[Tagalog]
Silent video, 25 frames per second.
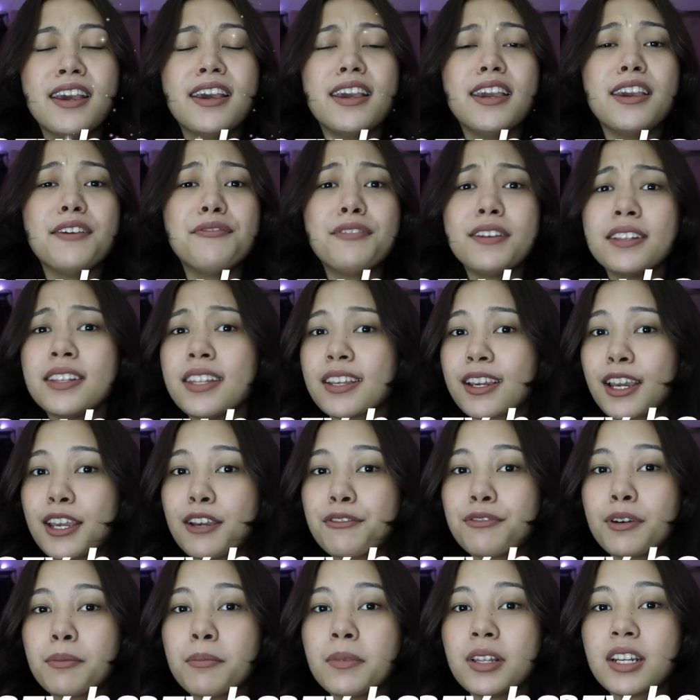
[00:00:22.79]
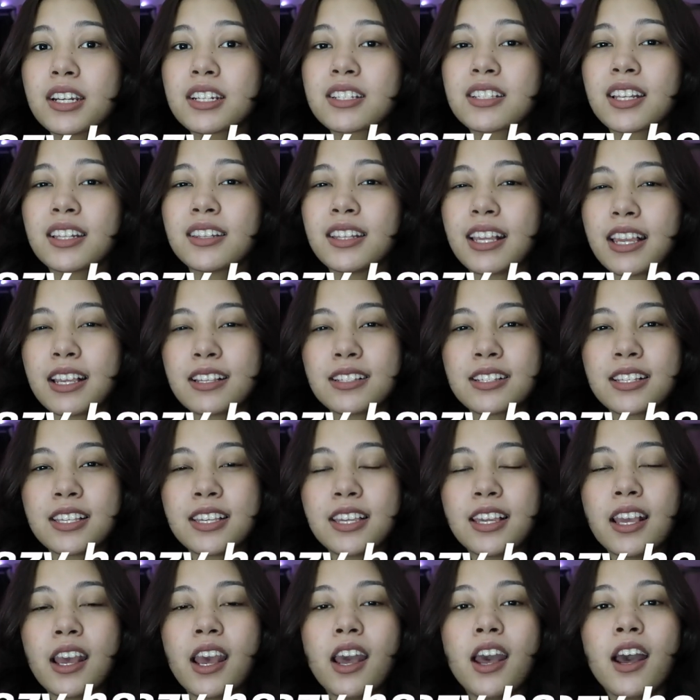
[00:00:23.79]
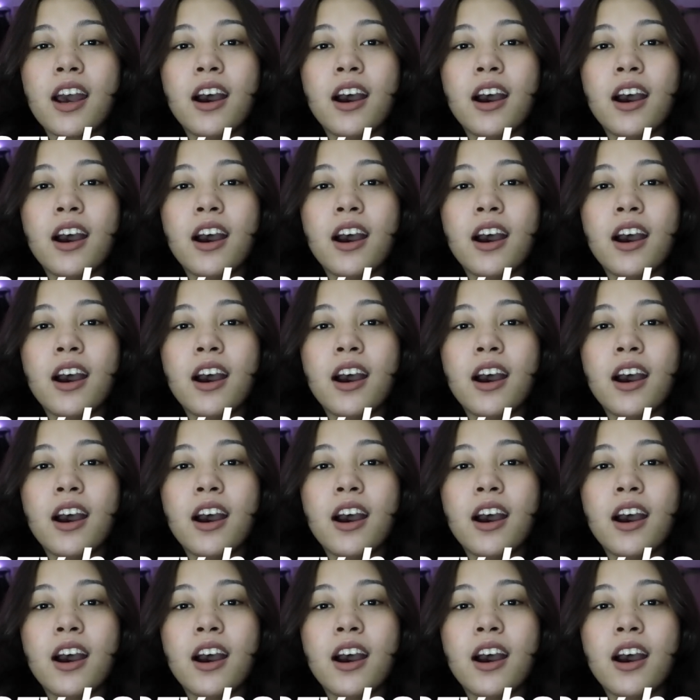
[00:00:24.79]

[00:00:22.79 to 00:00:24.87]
If hindi kayo familiar sa Daisy,